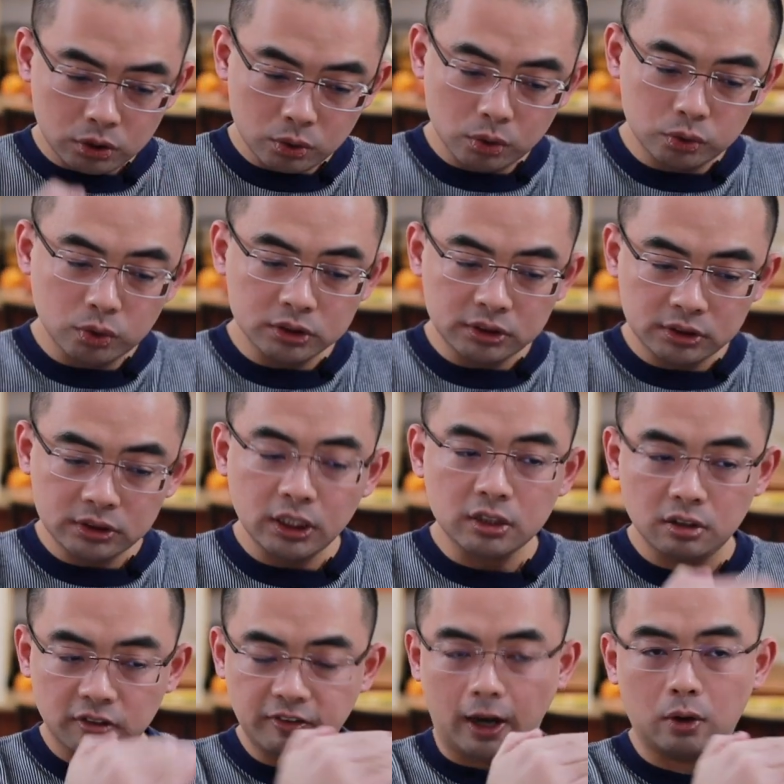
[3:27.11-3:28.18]
就是说，这
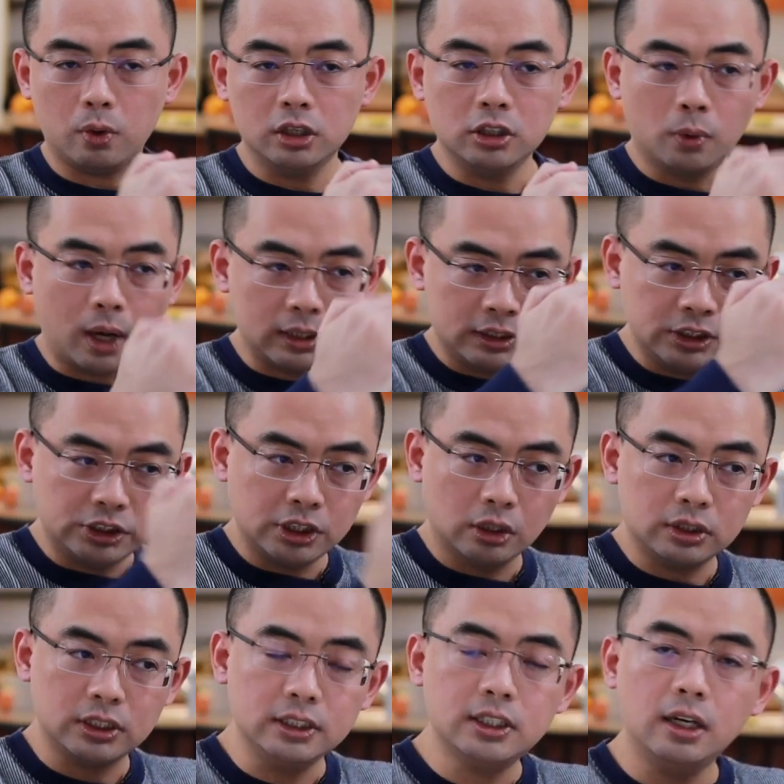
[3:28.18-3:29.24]
个法官的话，你只
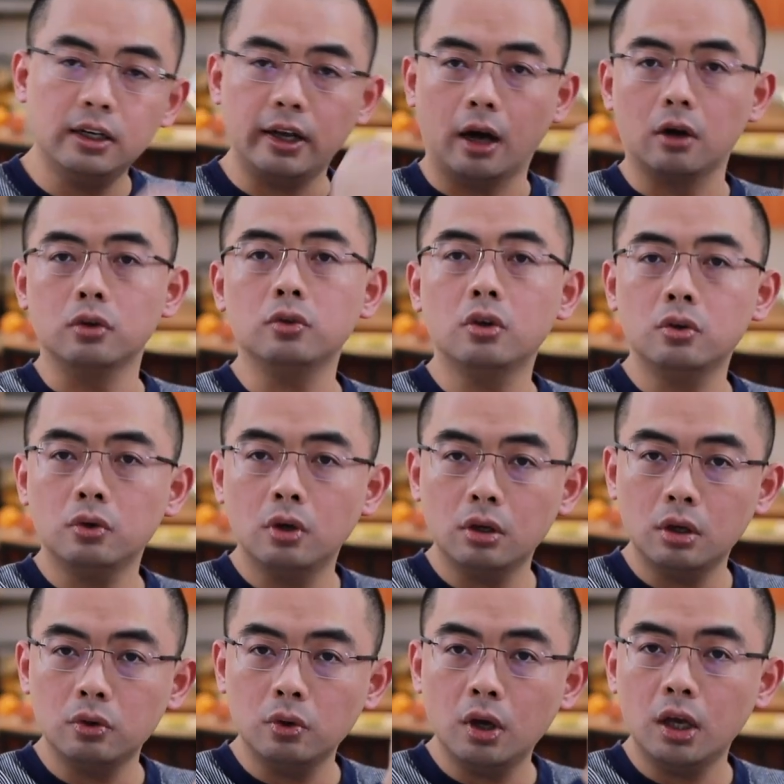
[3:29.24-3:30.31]
要提前两个月约
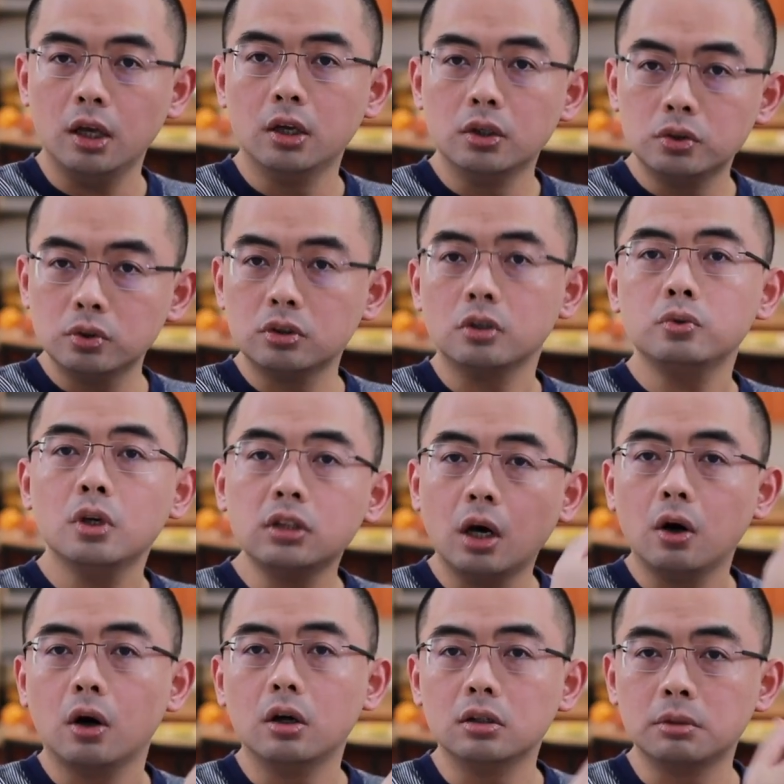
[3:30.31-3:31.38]
约就能约
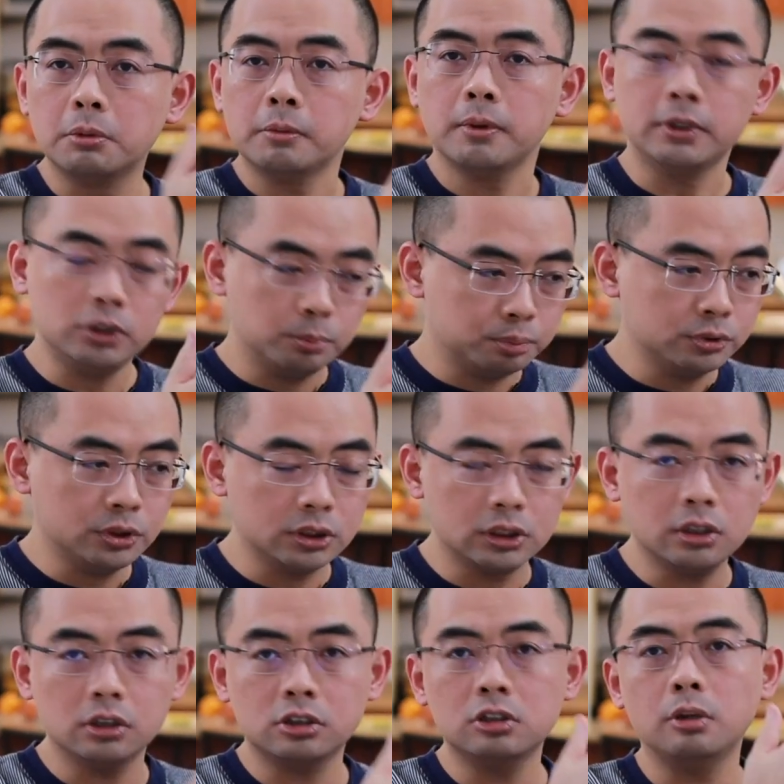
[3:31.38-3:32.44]
到，你明白吗？这不是
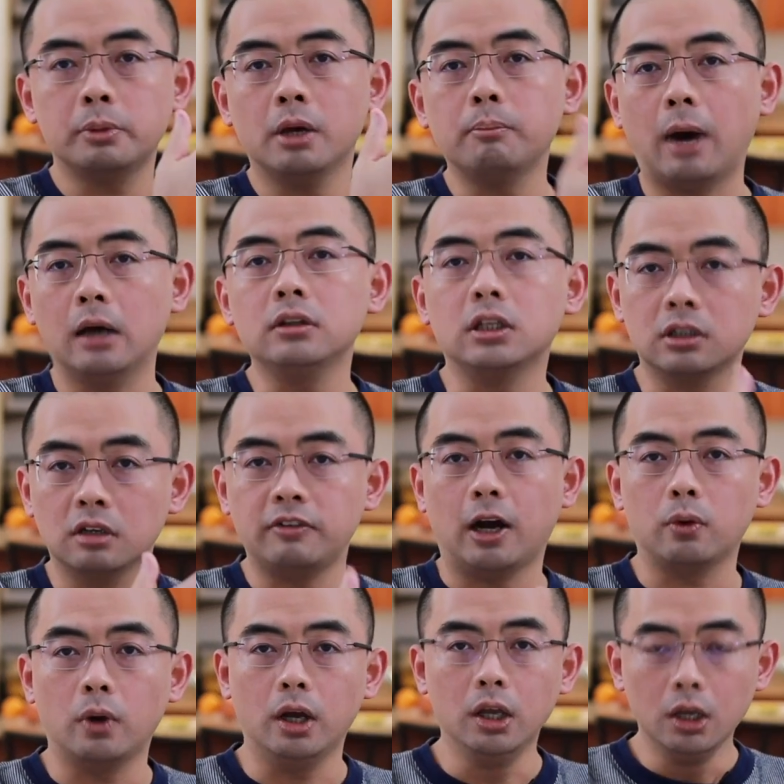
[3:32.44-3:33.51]
一个特别忙的一个
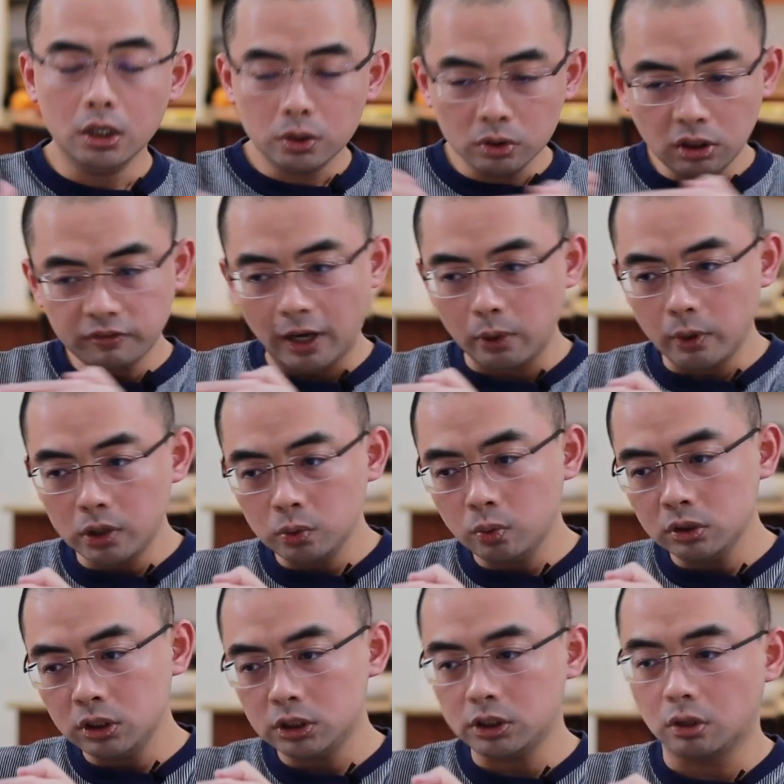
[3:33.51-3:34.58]
法官。有的法官，如
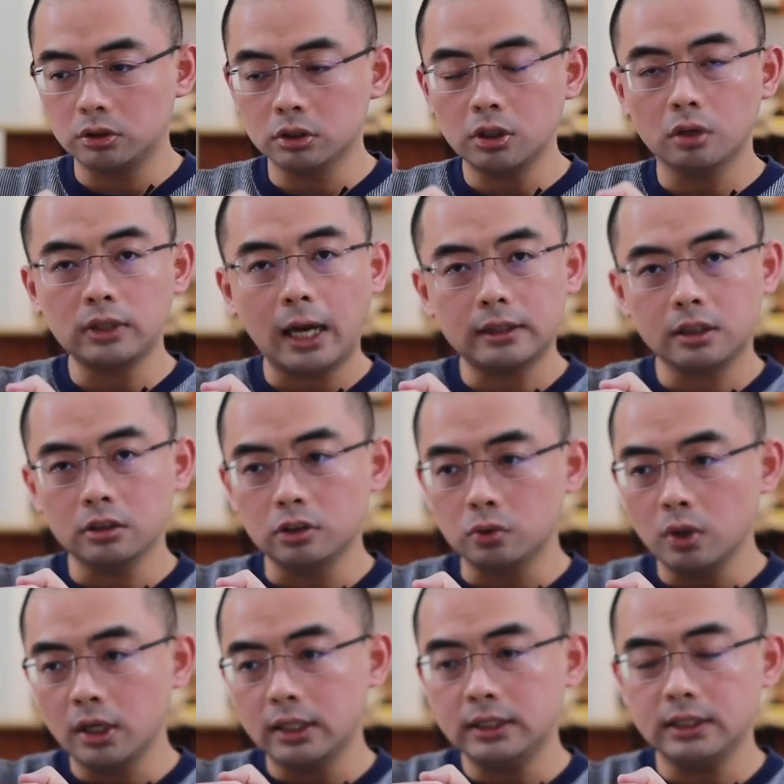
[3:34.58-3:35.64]
果你小庭到大庭，你
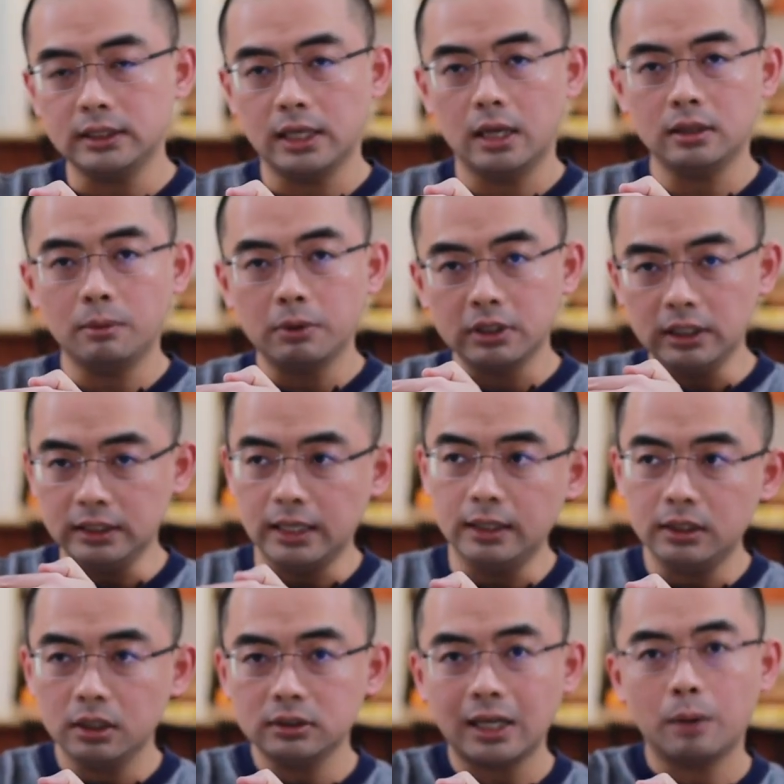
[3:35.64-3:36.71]
约了一年，那么你
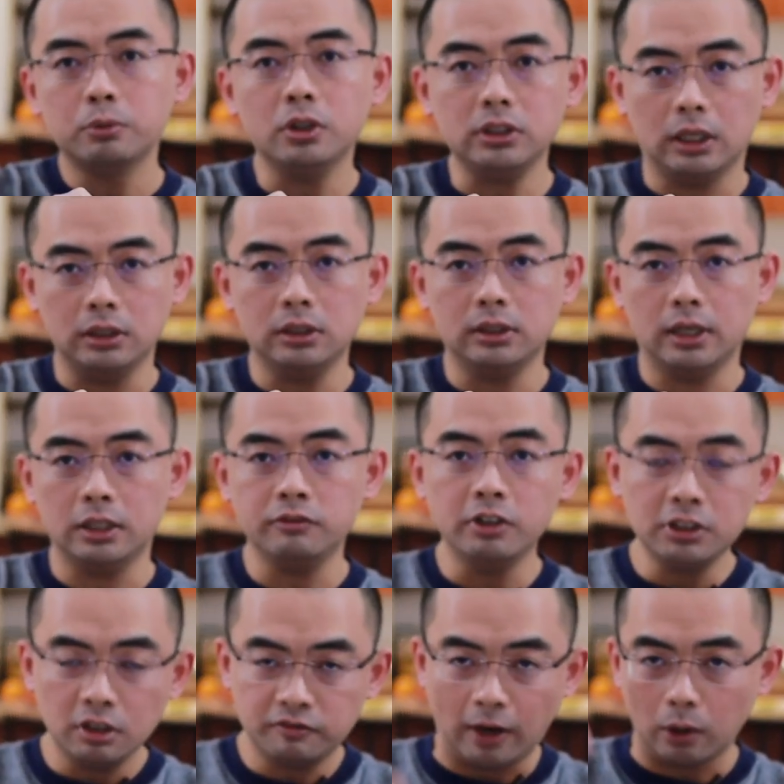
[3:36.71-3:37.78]
延庭差不多也一年，因
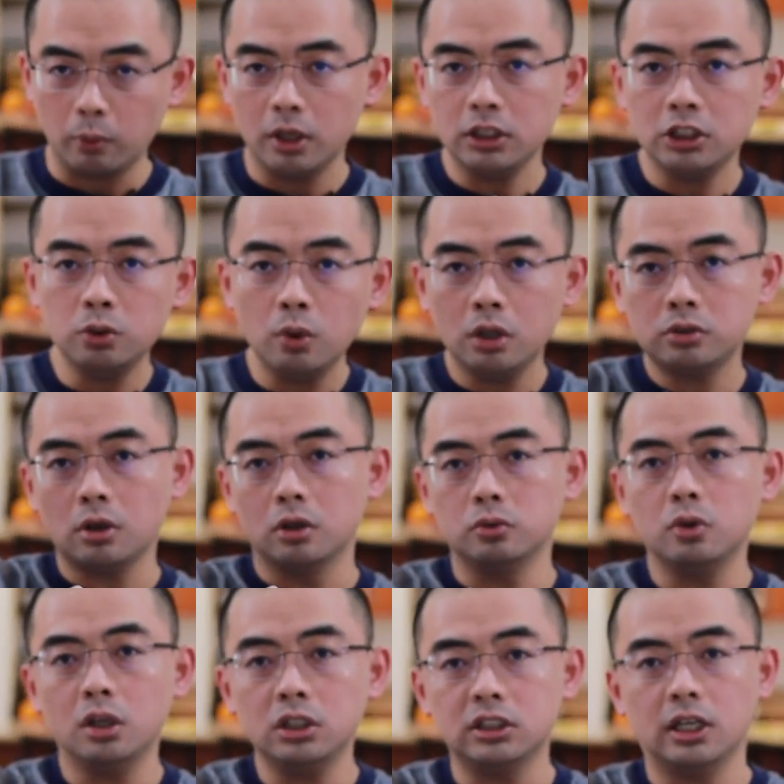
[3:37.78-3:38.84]
为这个法官一约就要
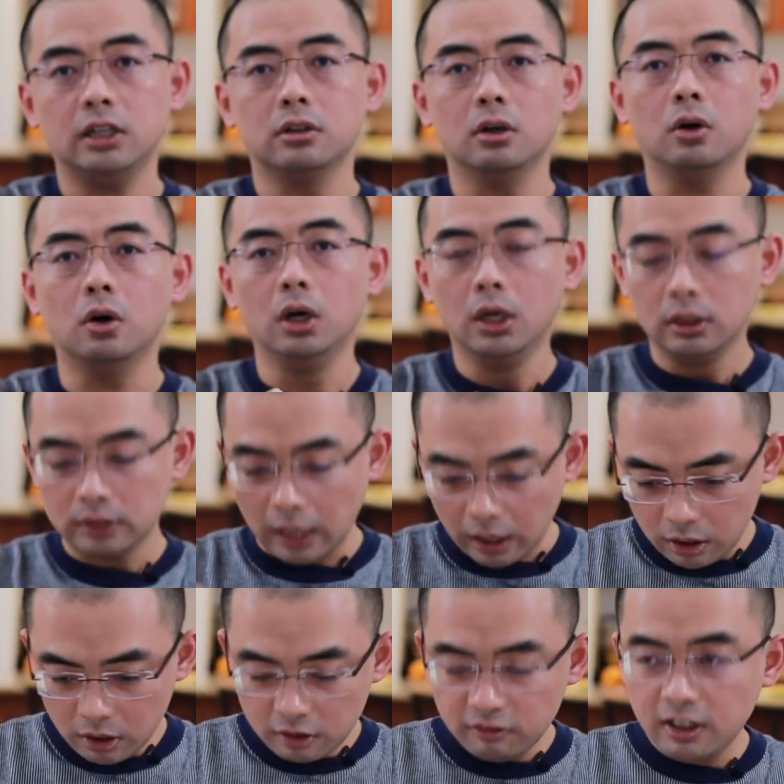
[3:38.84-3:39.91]
约一年以后，
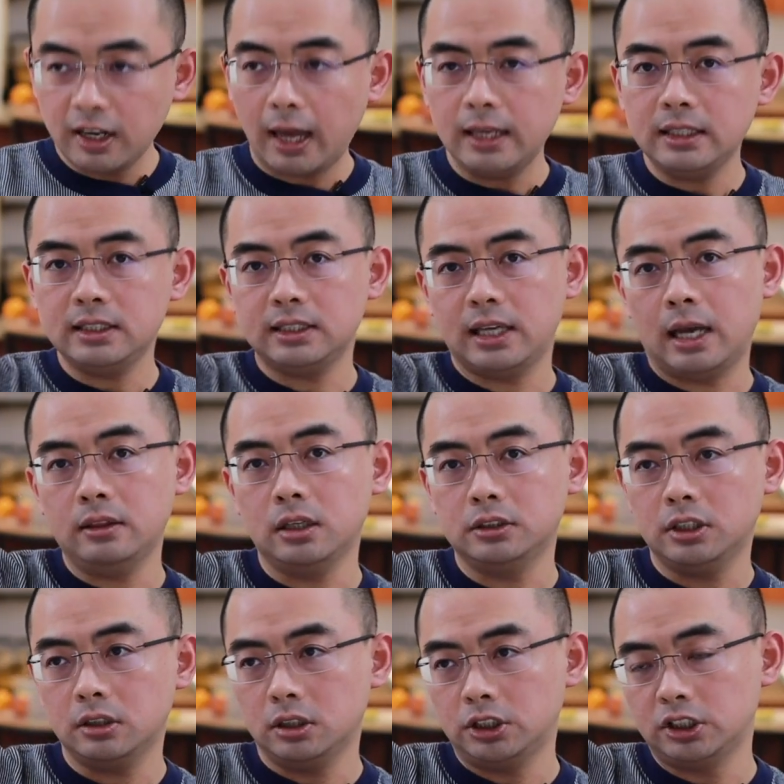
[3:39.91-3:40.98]
他未来一年的
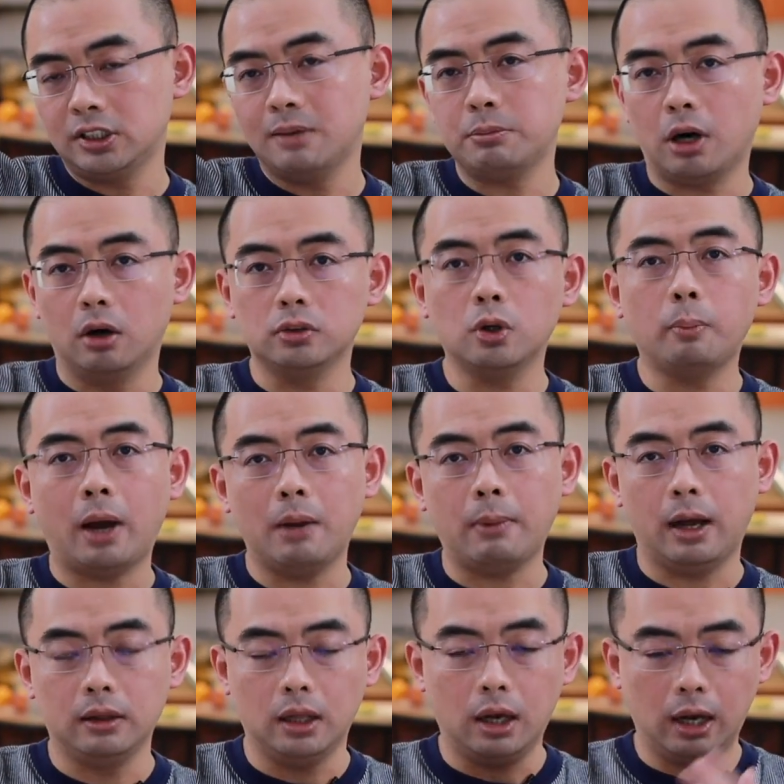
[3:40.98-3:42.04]
这个时间表都排
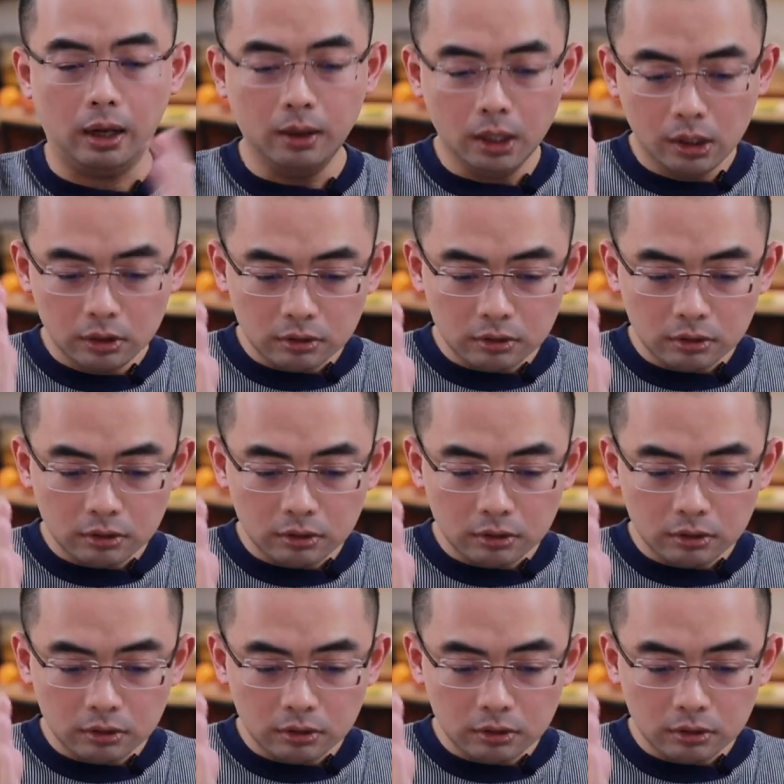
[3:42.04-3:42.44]
满了啊。